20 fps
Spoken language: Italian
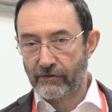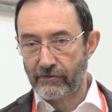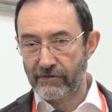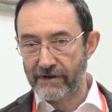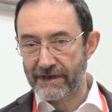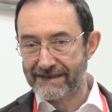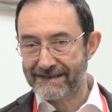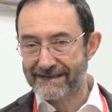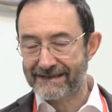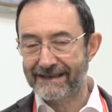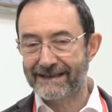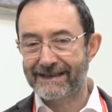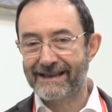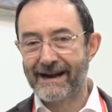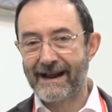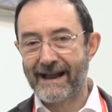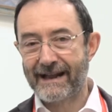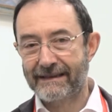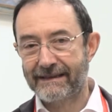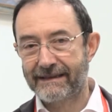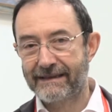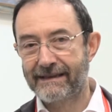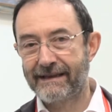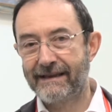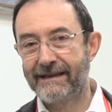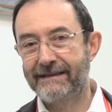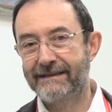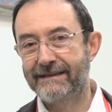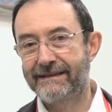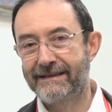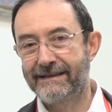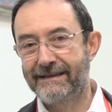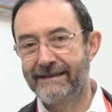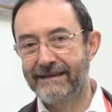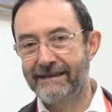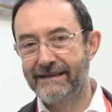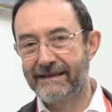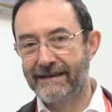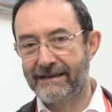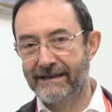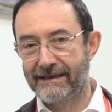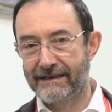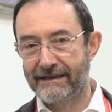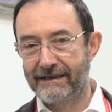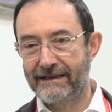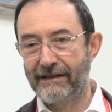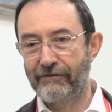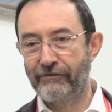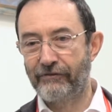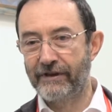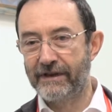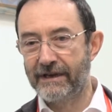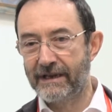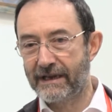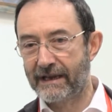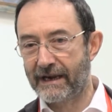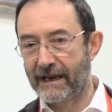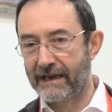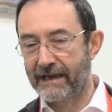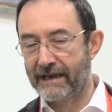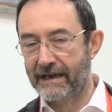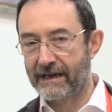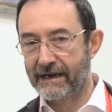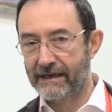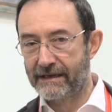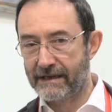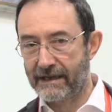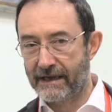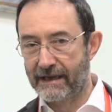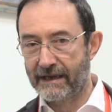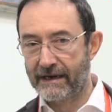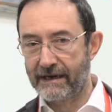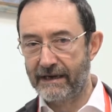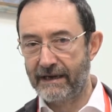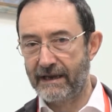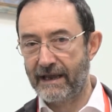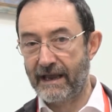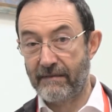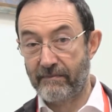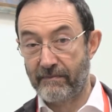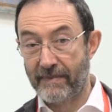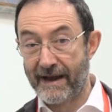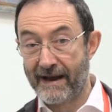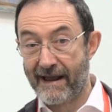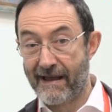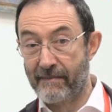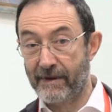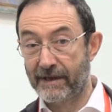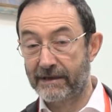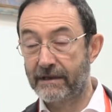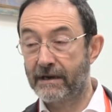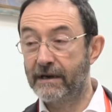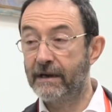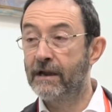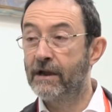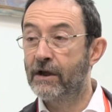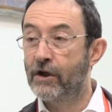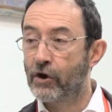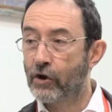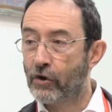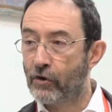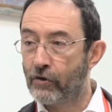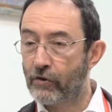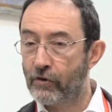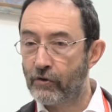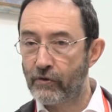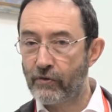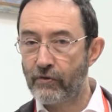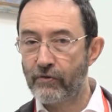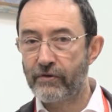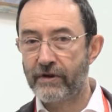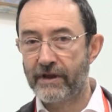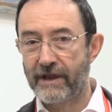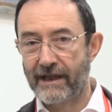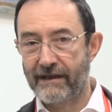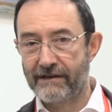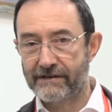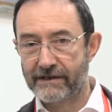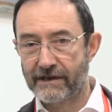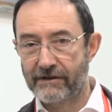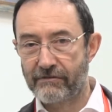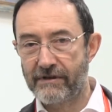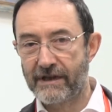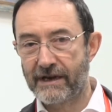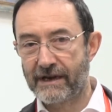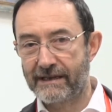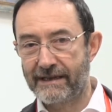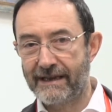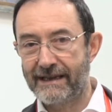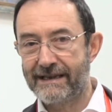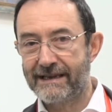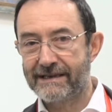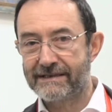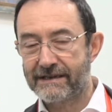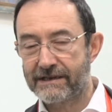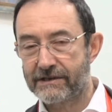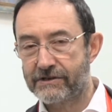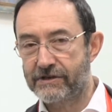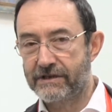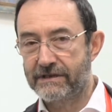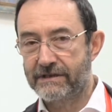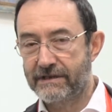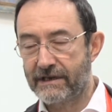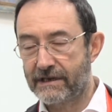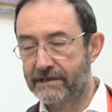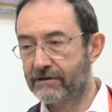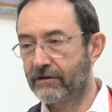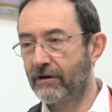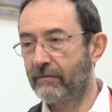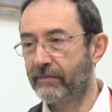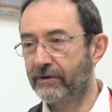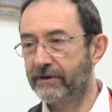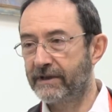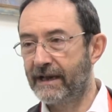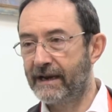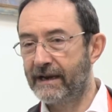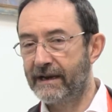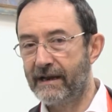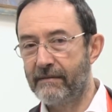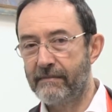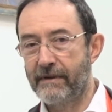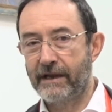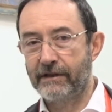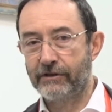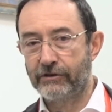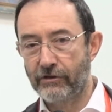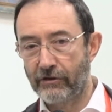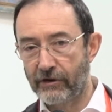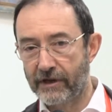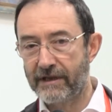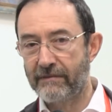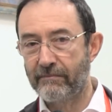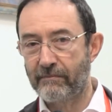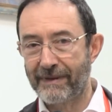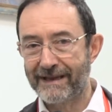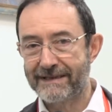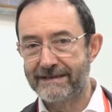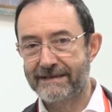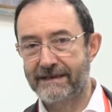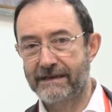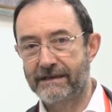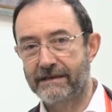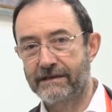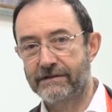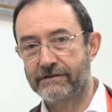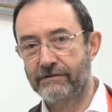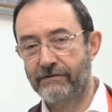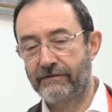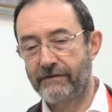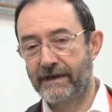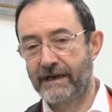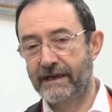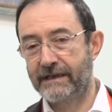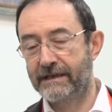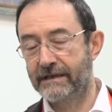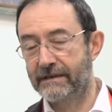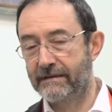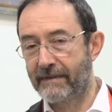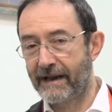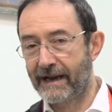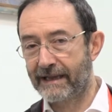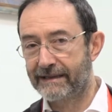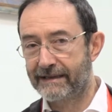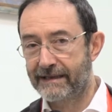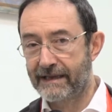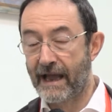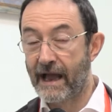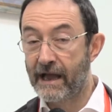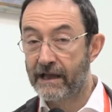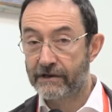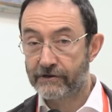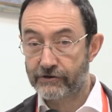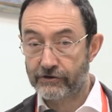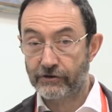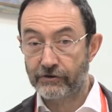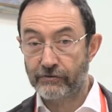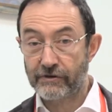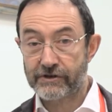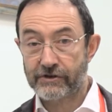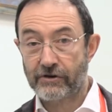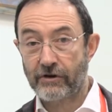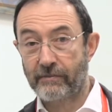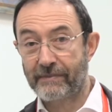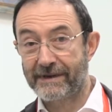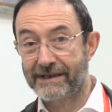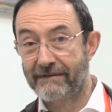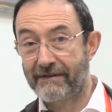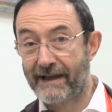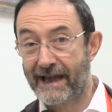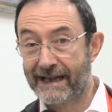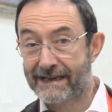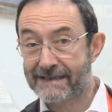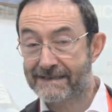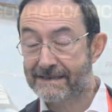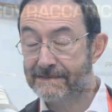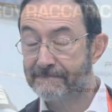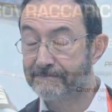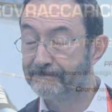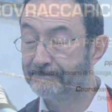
qui si tratta di definire i criteri e i parametri con cui eseguire degli esercizi a scopo di allenamento in pazienti sofferenti di malattia. Sono due scopi diversi.